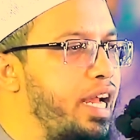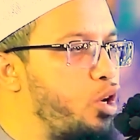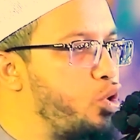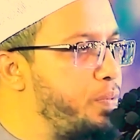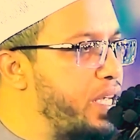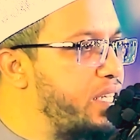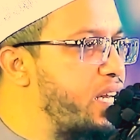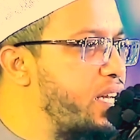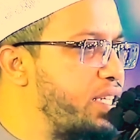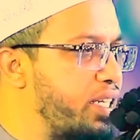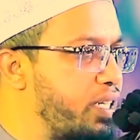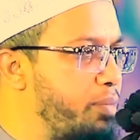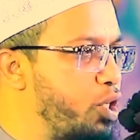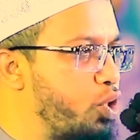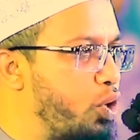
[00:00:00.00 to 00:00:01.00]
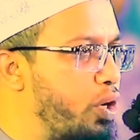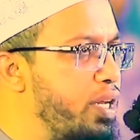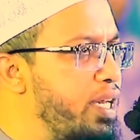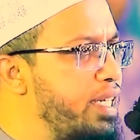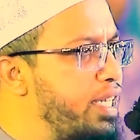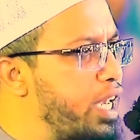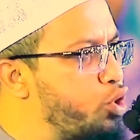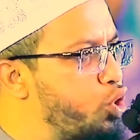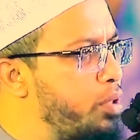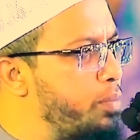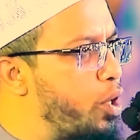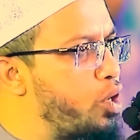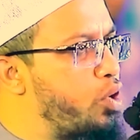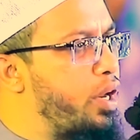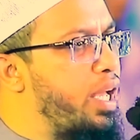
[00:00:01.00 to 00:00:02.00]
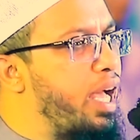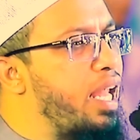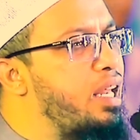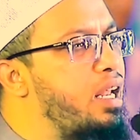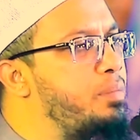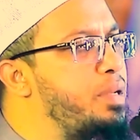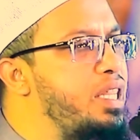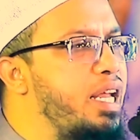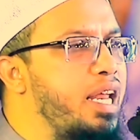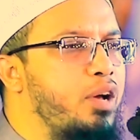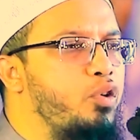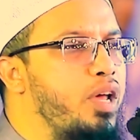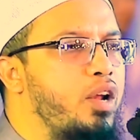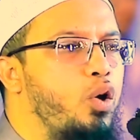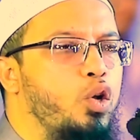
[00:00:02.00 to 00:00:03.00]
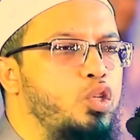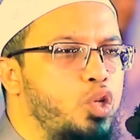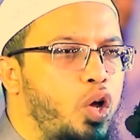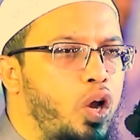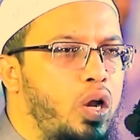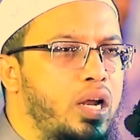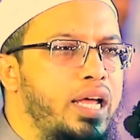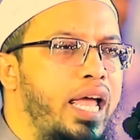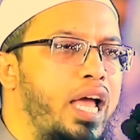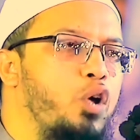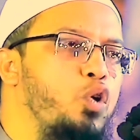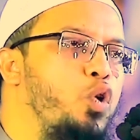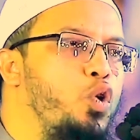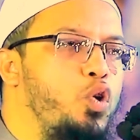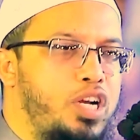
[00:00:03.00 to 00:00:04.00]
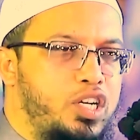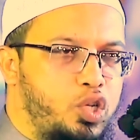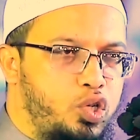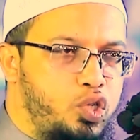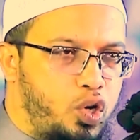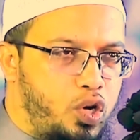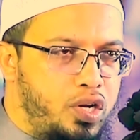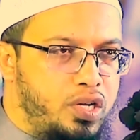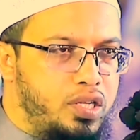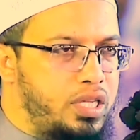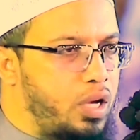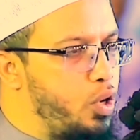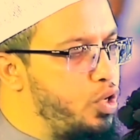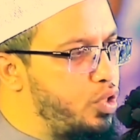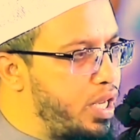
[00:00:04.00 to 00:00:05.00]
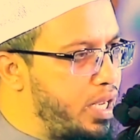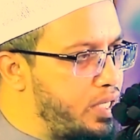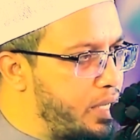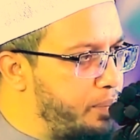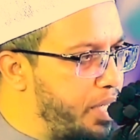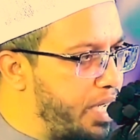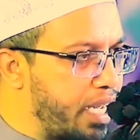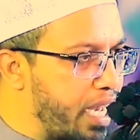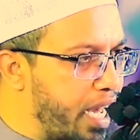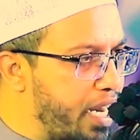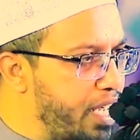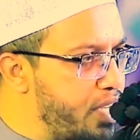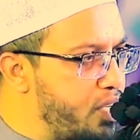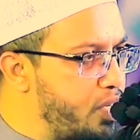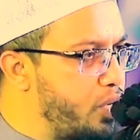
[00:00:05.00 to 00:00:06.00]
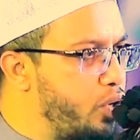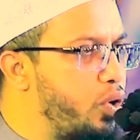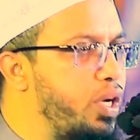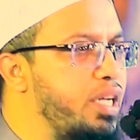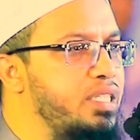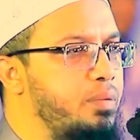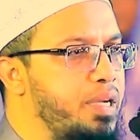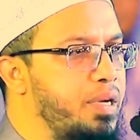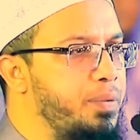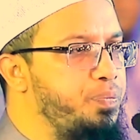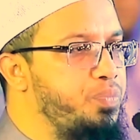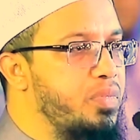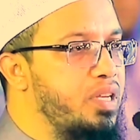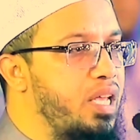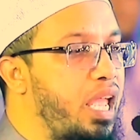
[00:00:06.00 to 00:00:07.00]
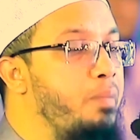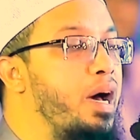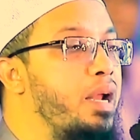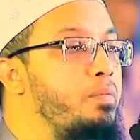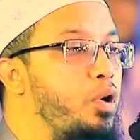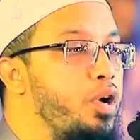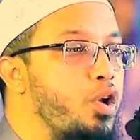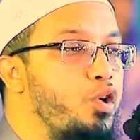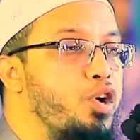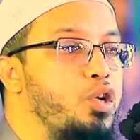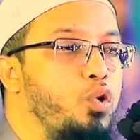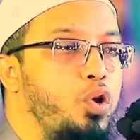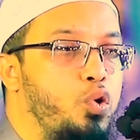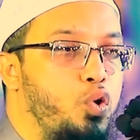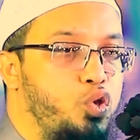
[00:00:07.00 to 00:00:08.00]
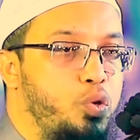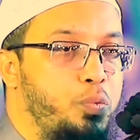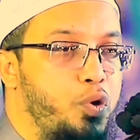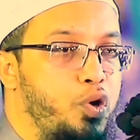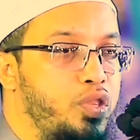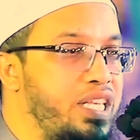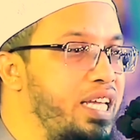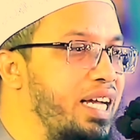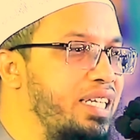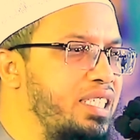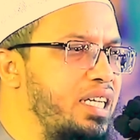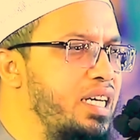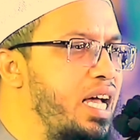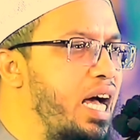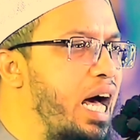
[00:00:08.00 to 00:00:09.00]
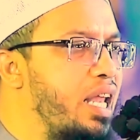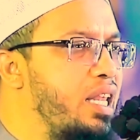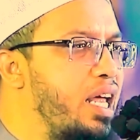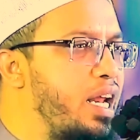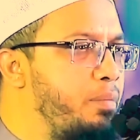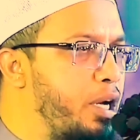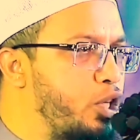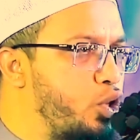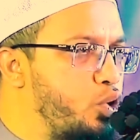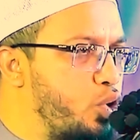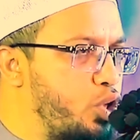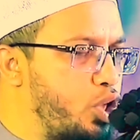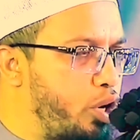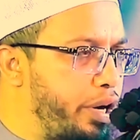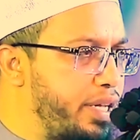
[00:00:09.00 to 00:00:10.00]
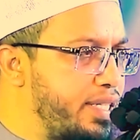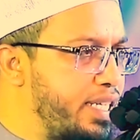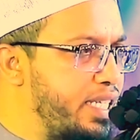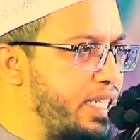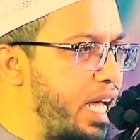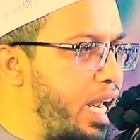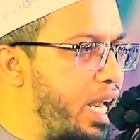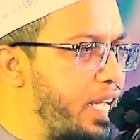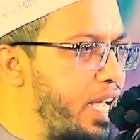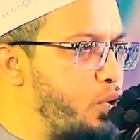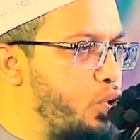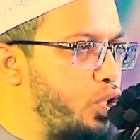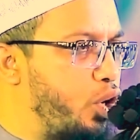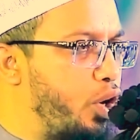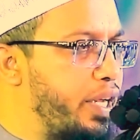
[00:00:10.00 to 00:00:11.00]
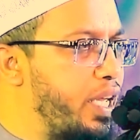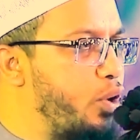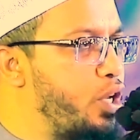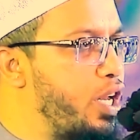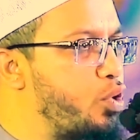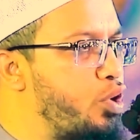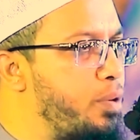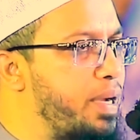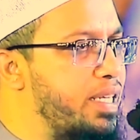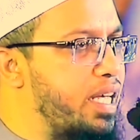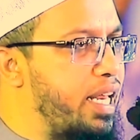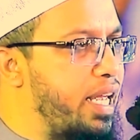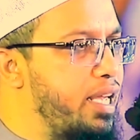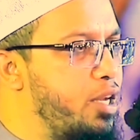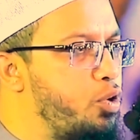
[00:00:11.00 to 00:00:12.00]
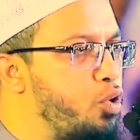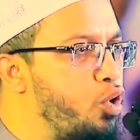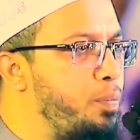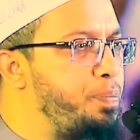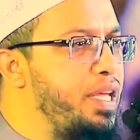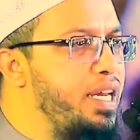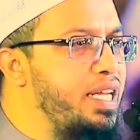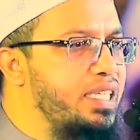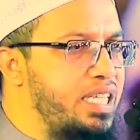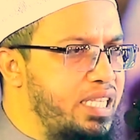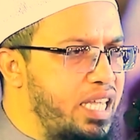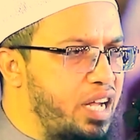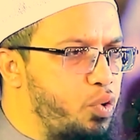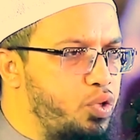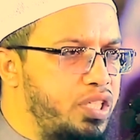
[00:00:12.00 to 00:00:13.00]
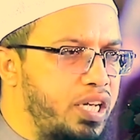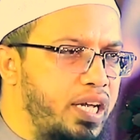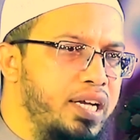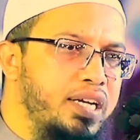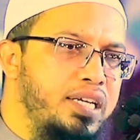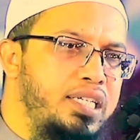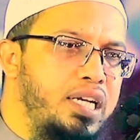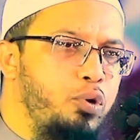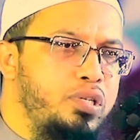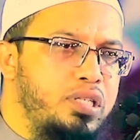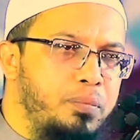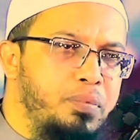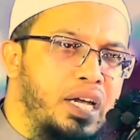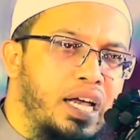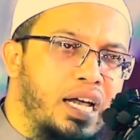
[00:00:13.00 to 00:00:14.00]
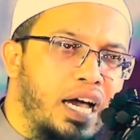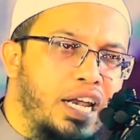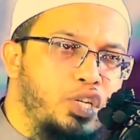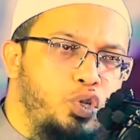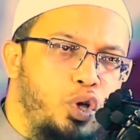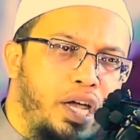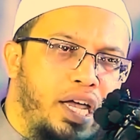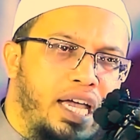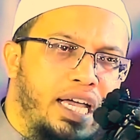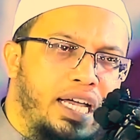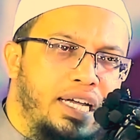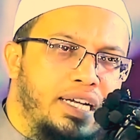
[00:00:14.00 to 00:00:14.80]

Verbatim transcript: এটা খুব ডেঞ্জারাস একটা বিষয় কেউ যদি মনে করে আল্লাহর বিধান এখন আর অচল এখন অন্যটা সচল তাহলে সেই ইসলাম থেকে খারিজ হয়ে যাবে ইমান ভঙ্গের অনেকগুলো গুরুত্বপূর্ণ দিক আছে আল্লাহর ইবাদত করতে হয় সেজদা আল্লাহকে করতে হয় কেউ গিয়ে কোনো মাজারে কোনো পীরকে সেজদা করছে সেও ইসলাম থেকে খারিজ হয়ে